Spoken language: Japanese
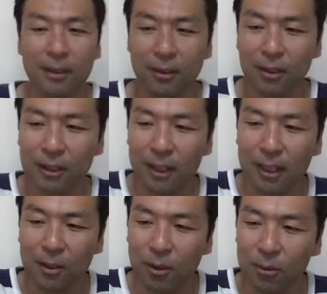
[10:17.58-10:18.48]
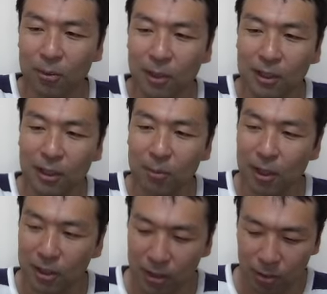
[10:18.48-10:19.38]
それでは最後、皆様
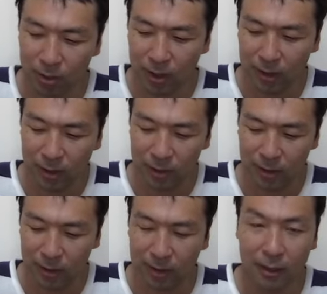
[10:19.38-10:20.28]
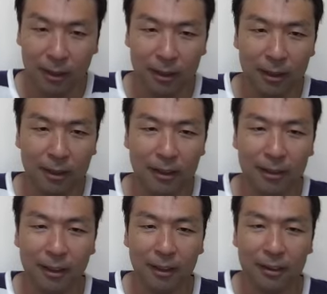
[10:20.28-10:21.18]
一緒に、
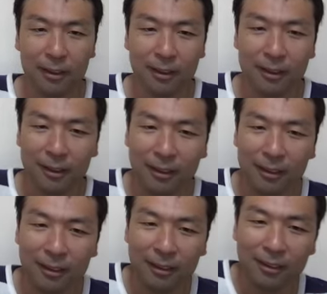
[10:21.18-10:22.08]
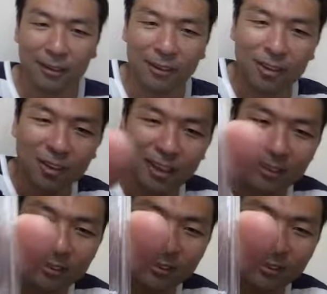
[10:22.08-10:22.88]
レッツコイン